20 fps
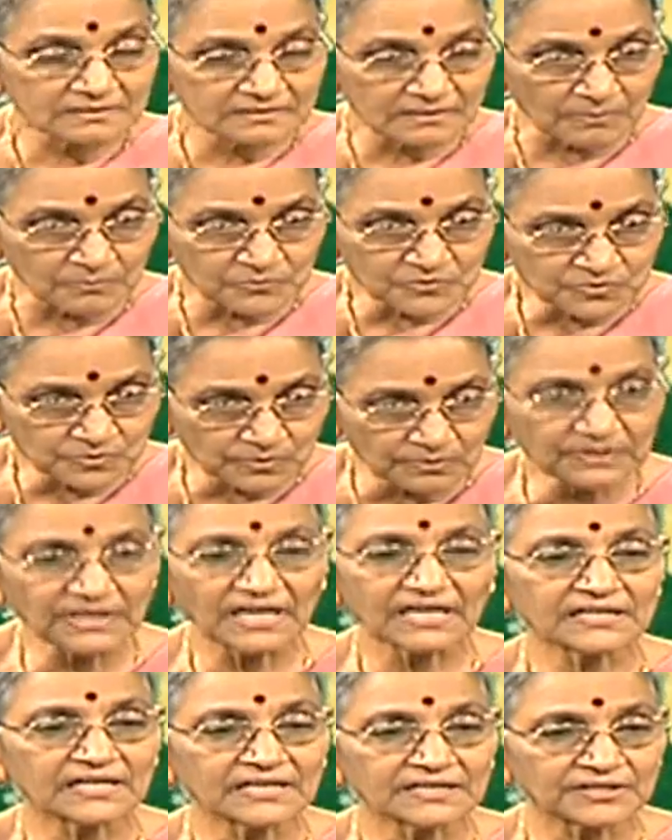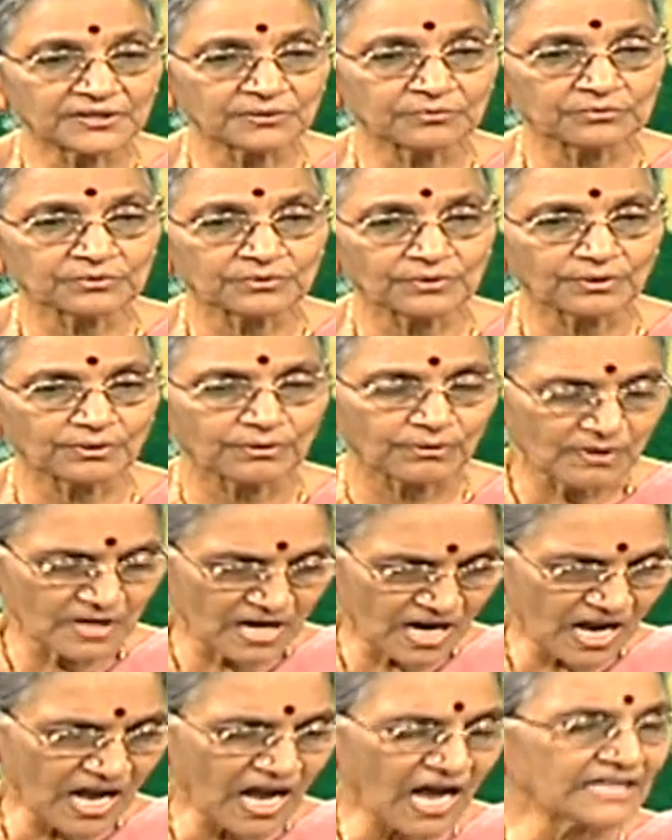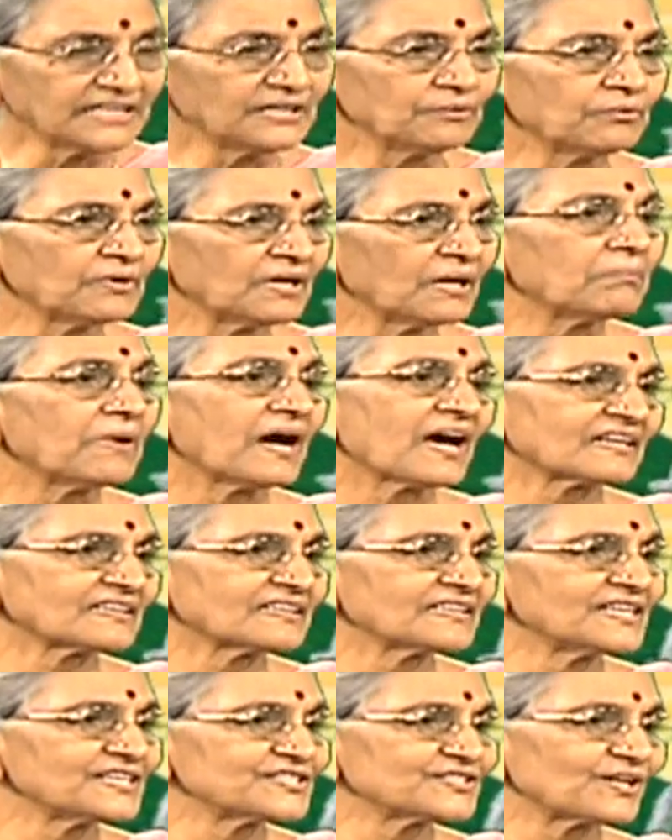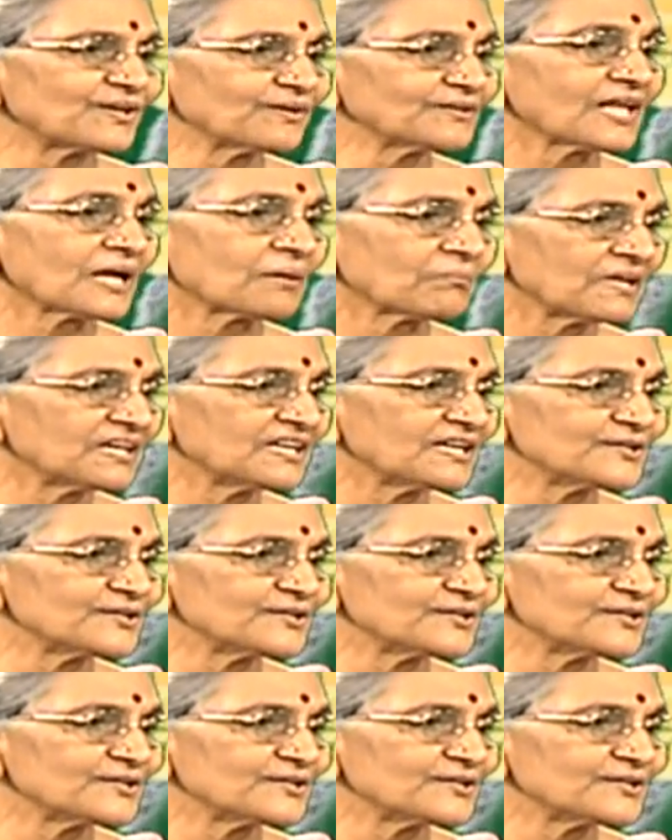సంస్కృతి ఏదైతే ఉందో అది ఉన్న భారతదేశంలో ధర్మం